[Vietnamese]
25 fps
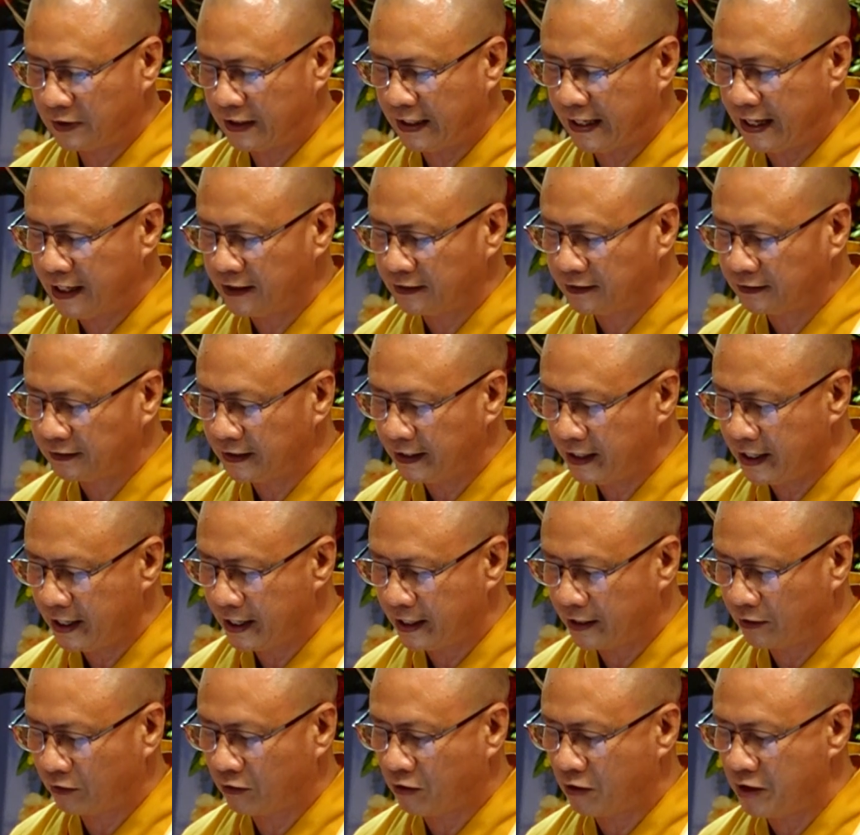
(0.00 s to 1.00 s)
các cái thế
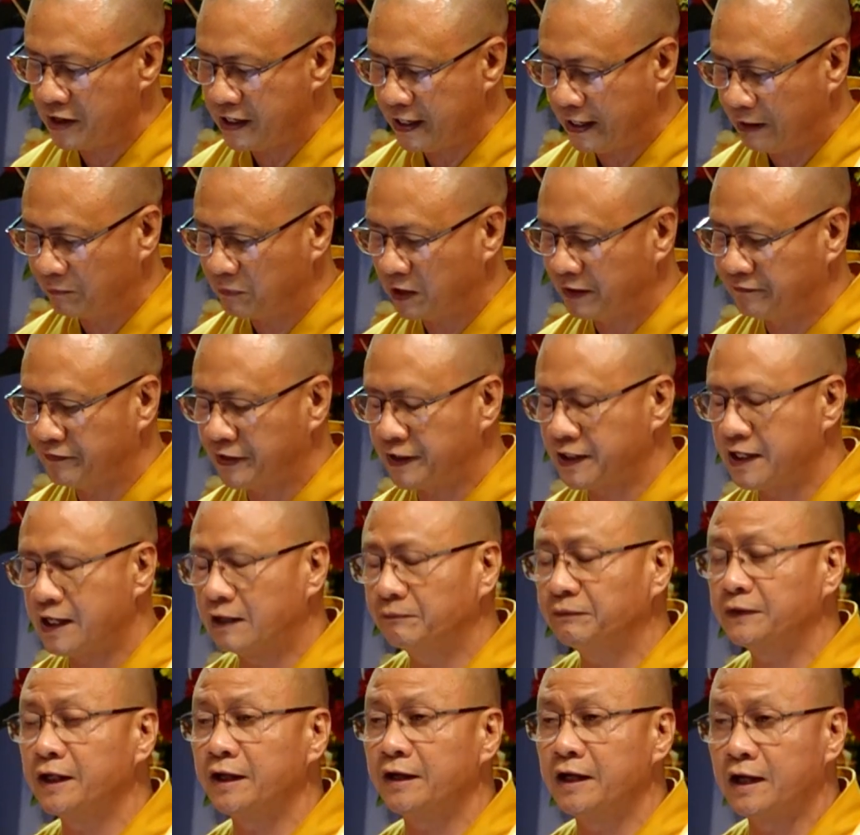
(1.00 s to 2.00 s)
hệ con em người Việt
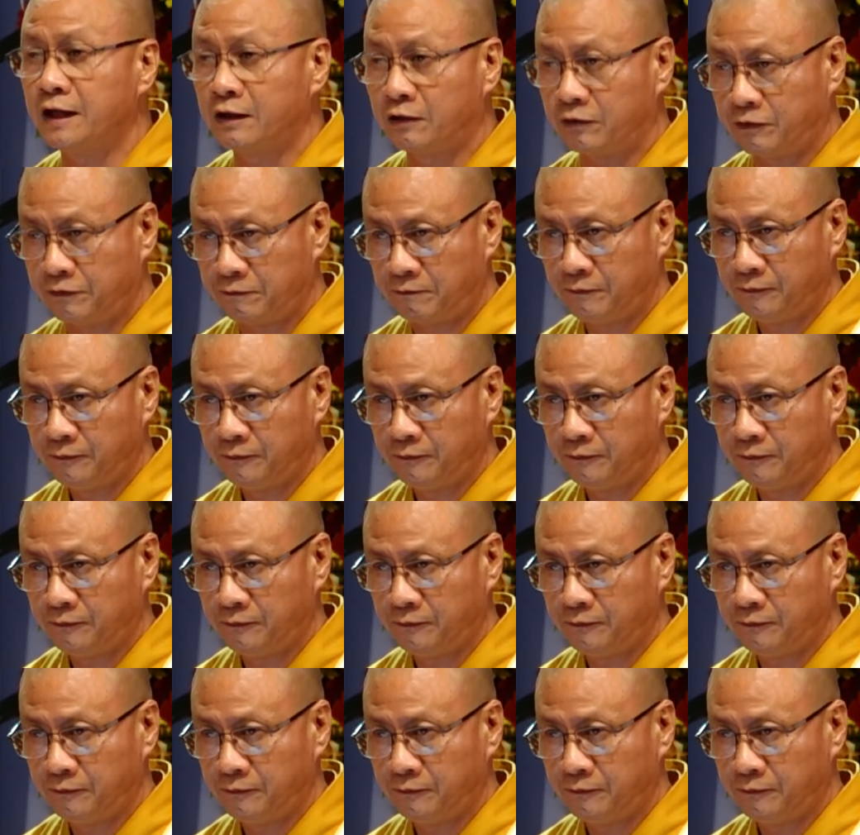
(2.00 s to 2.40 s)
Nam tại nào.